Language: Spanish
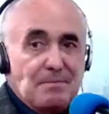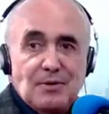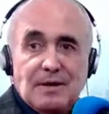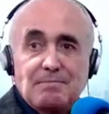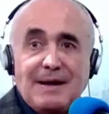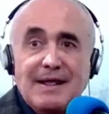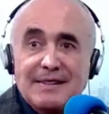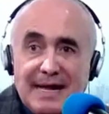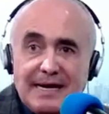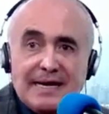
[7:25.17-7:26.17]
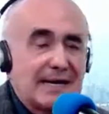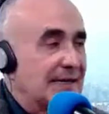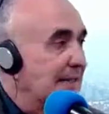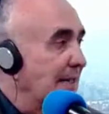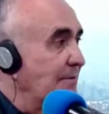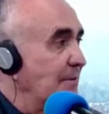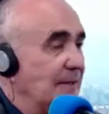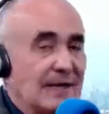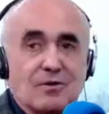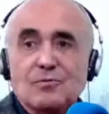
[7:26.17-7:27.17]
para darle calidad de
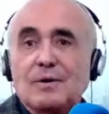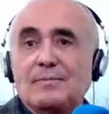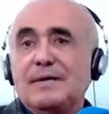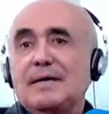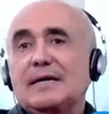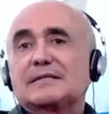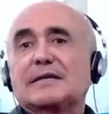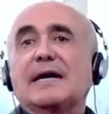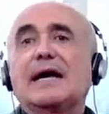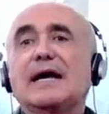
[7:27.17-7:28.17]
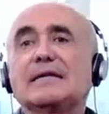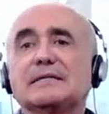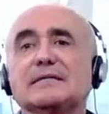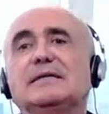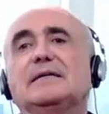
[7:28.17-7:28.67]
vida, como a mi extra large,